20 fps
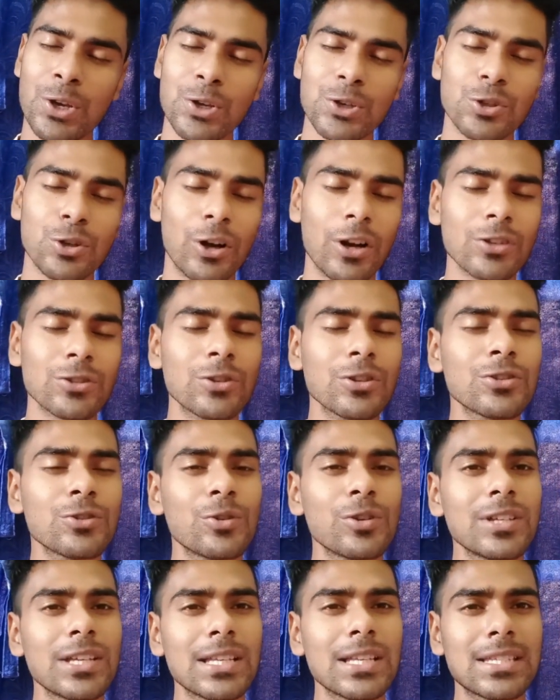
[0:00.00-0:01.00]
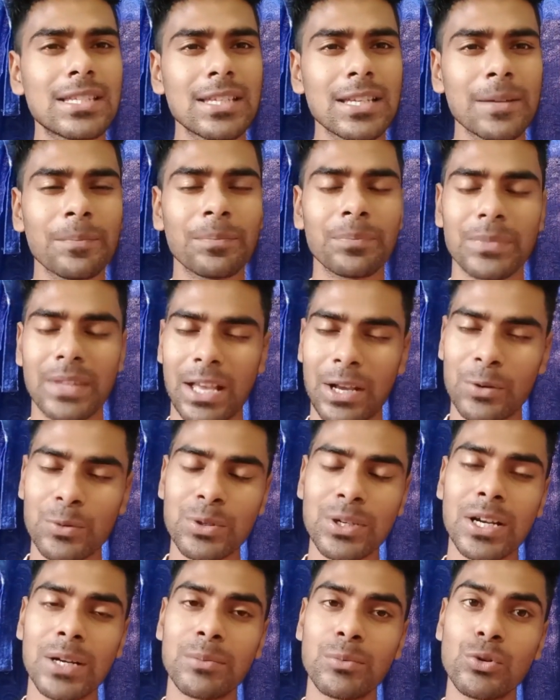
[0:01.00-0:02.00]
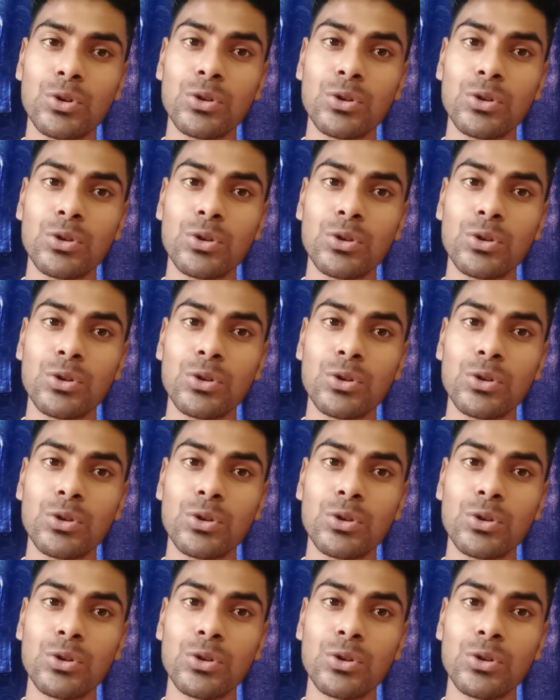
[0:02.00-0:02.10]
সরাসরি চলে যাচ্ছি এখনকার মূল